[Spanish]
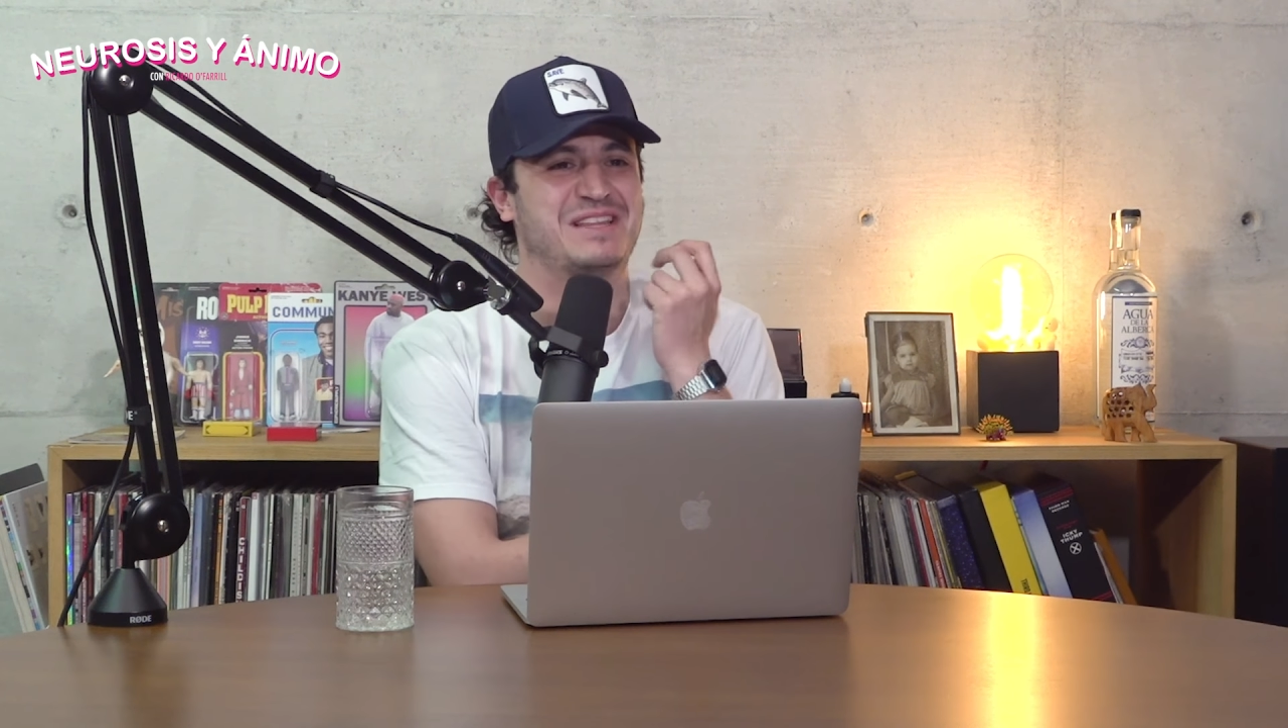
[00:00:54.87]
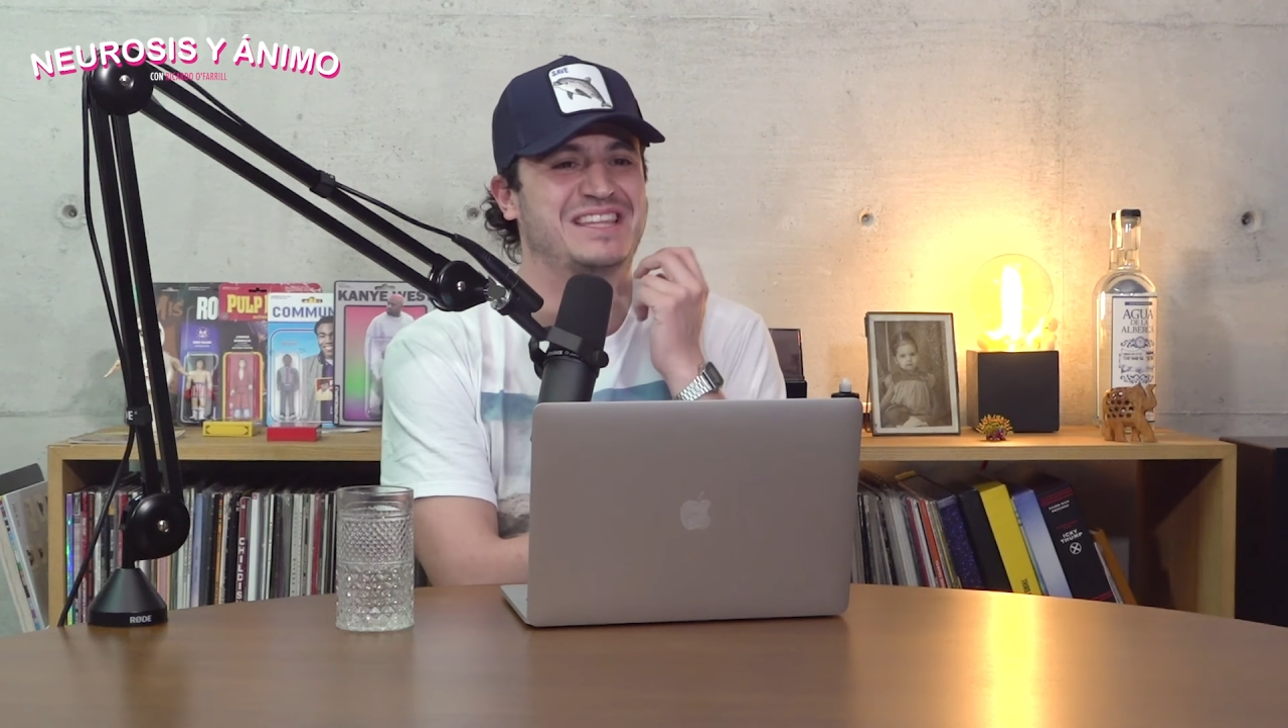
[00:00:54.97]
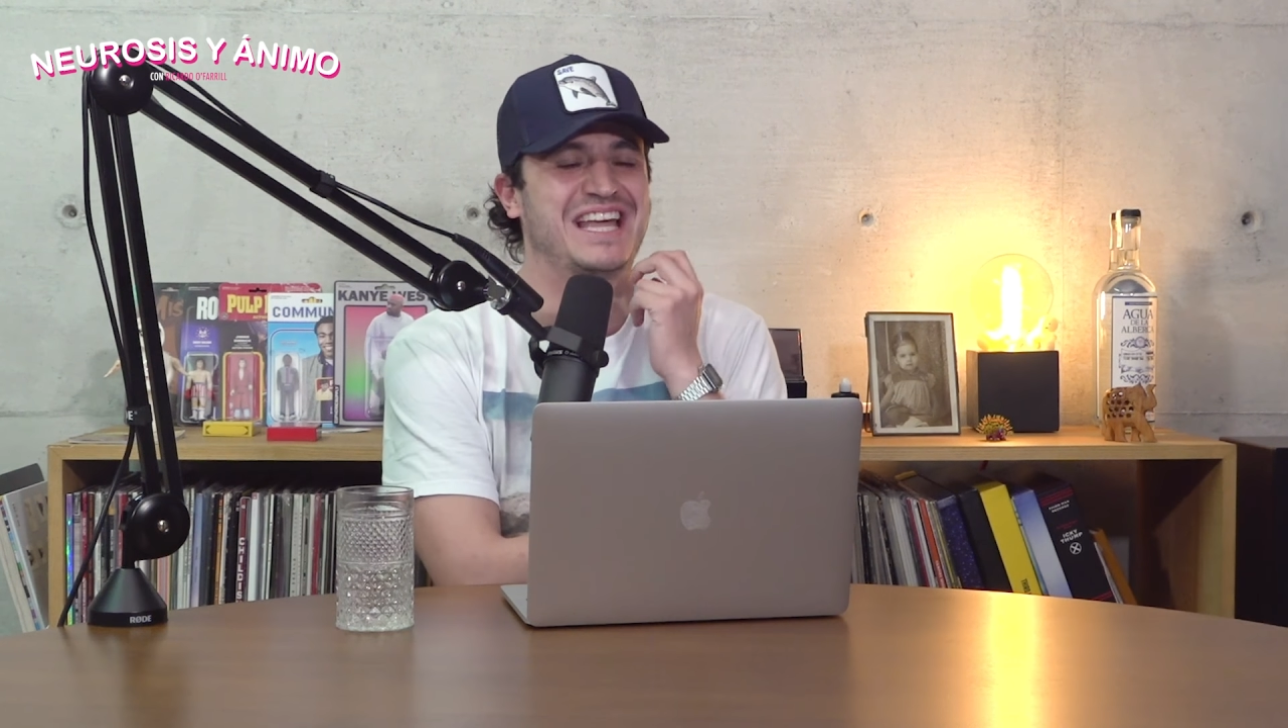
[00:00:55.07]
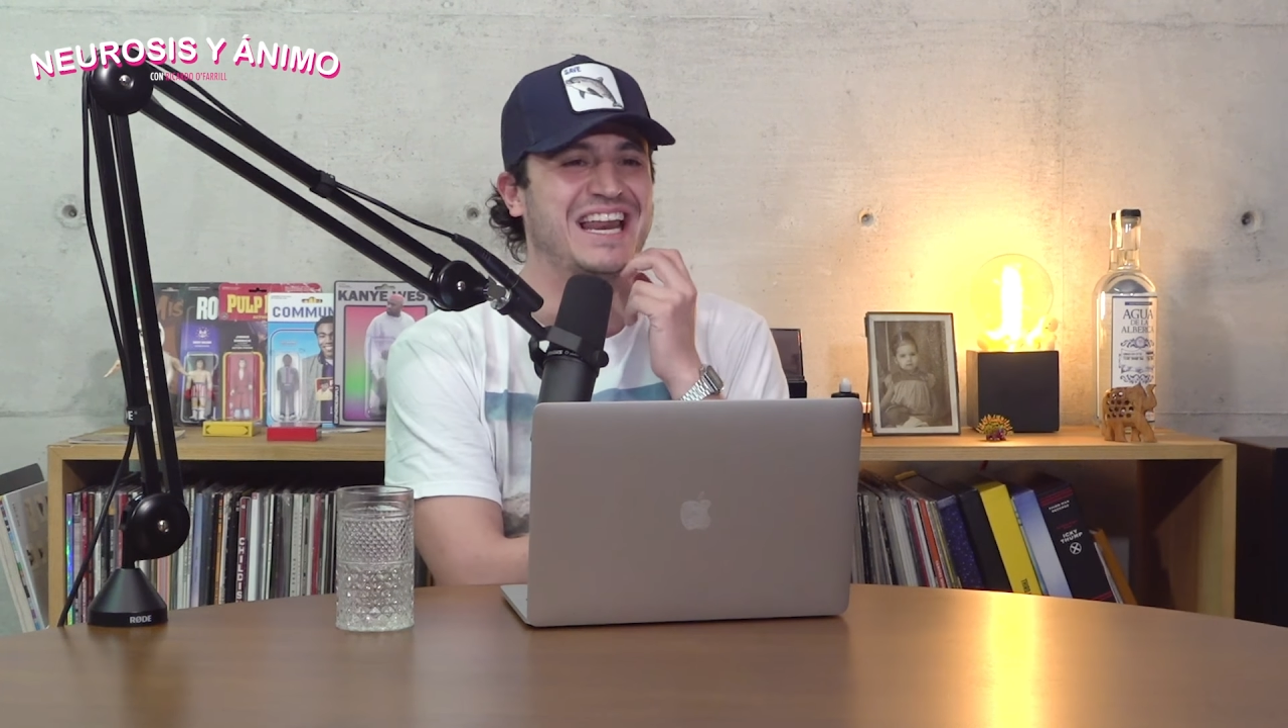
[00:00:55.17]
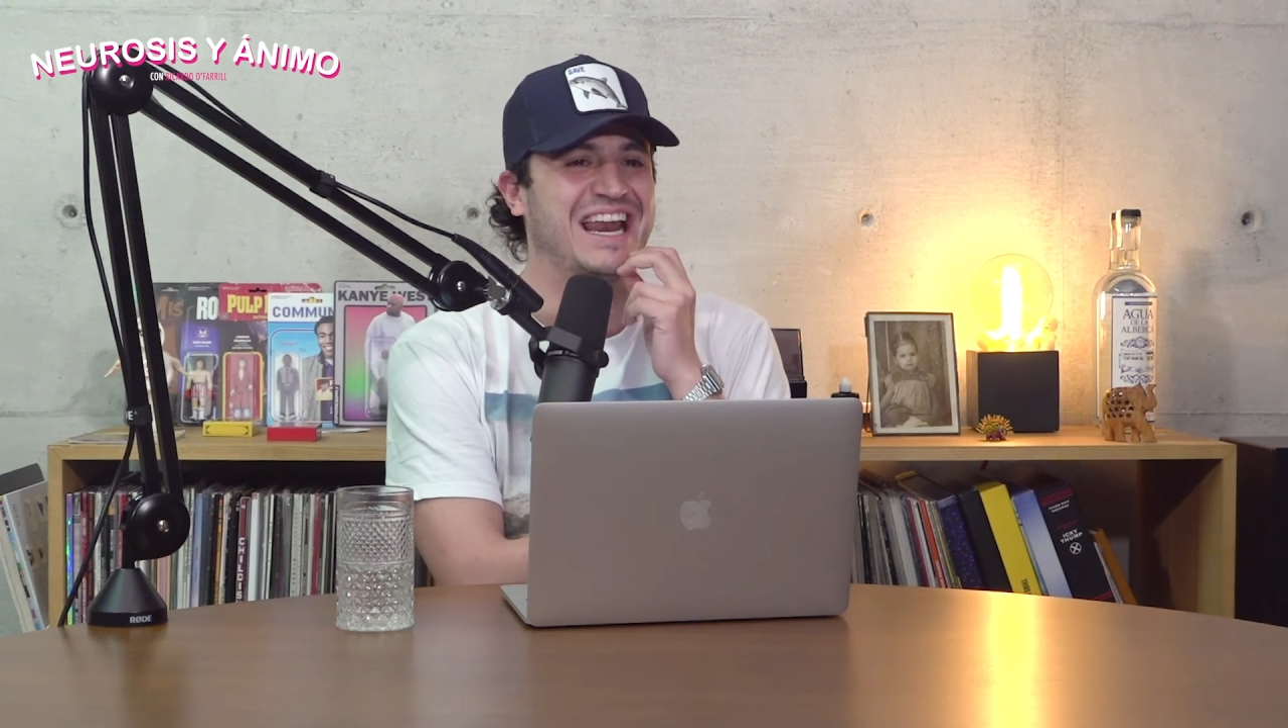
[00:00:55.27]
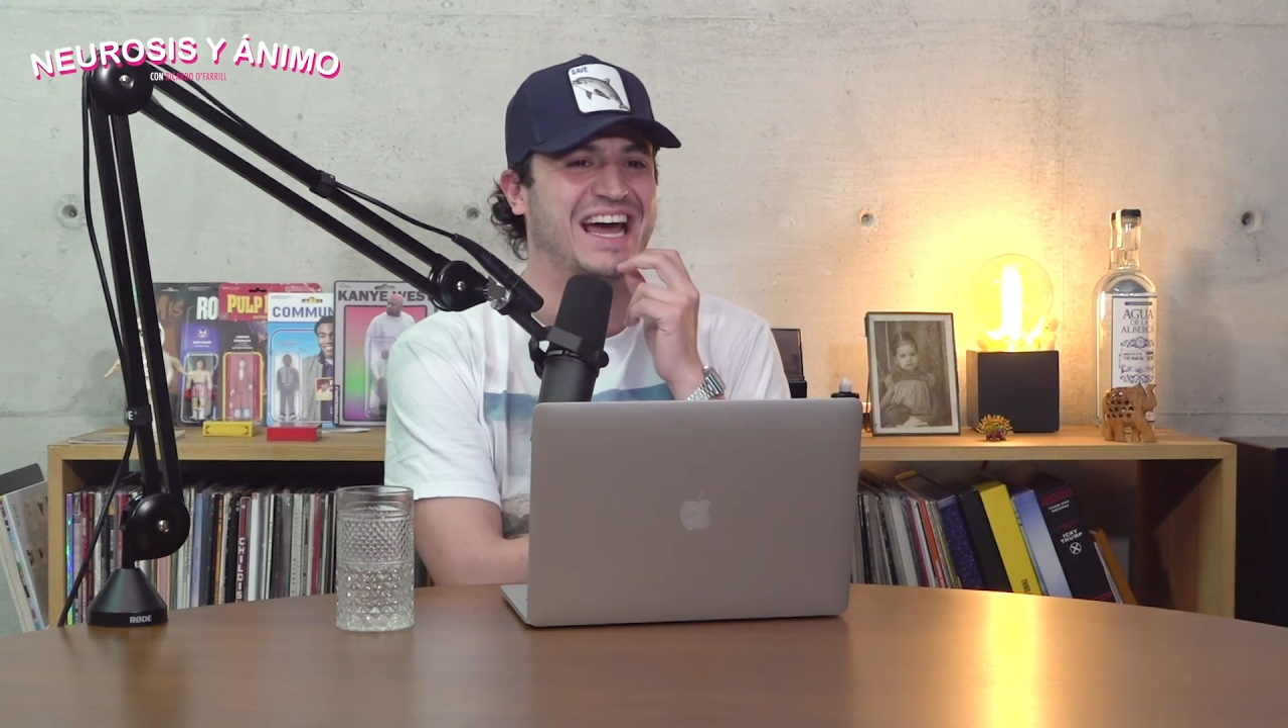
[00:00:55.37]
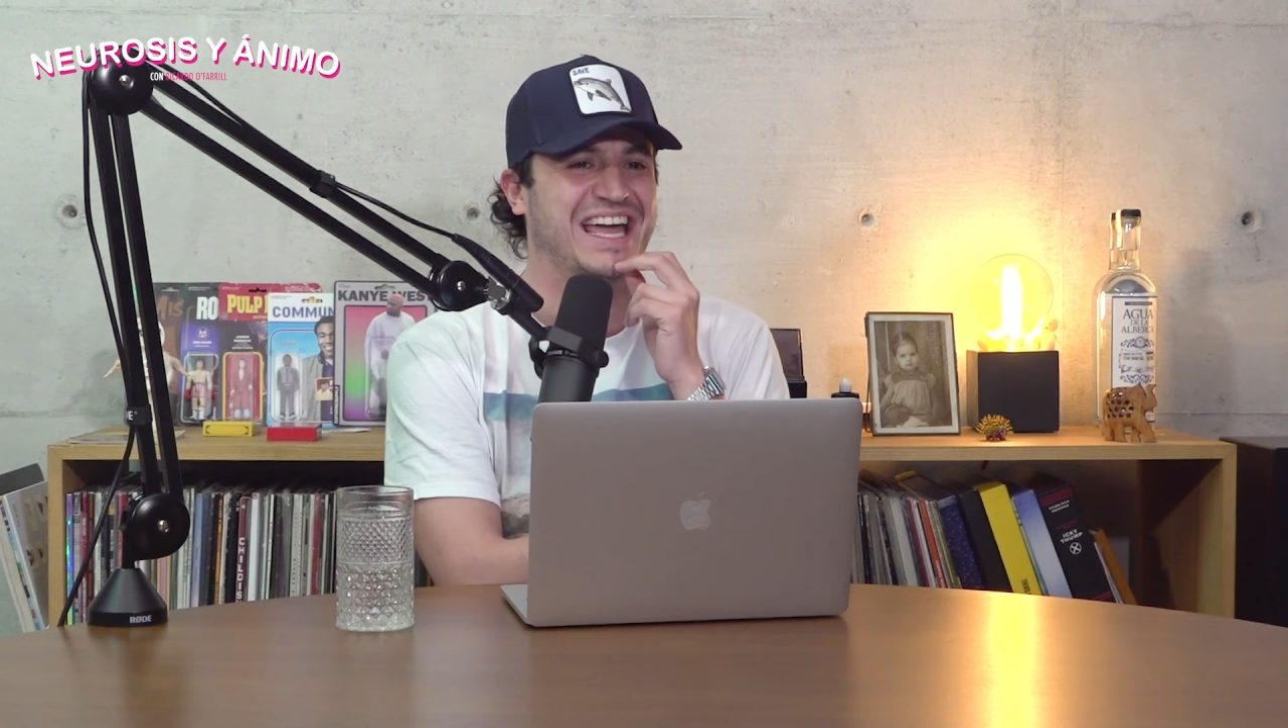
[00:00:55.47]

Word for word: mentirle a la